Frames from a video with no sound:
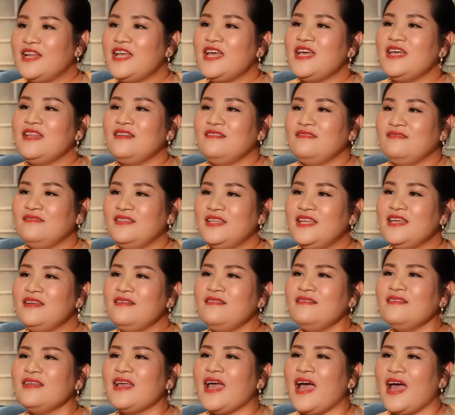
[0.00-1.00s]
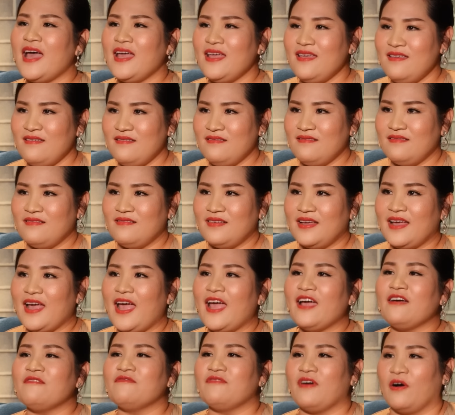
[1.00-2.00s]
nên chính cái
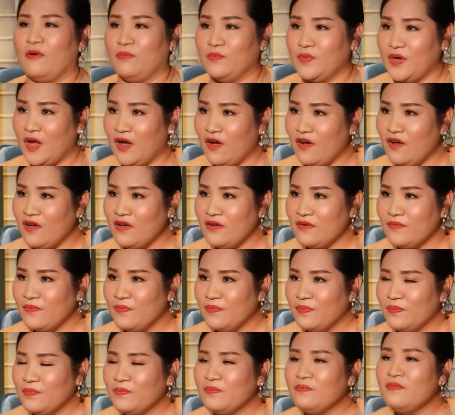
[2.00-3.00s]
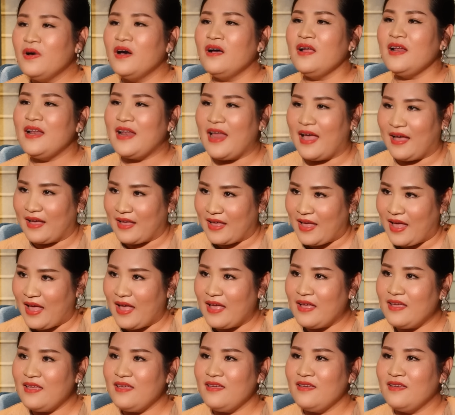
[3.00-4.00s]
khát vọng đó mới là
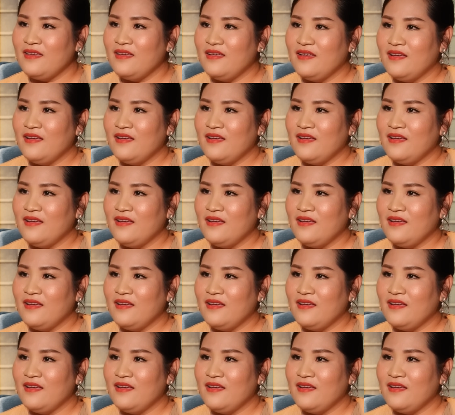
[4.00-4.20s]
cái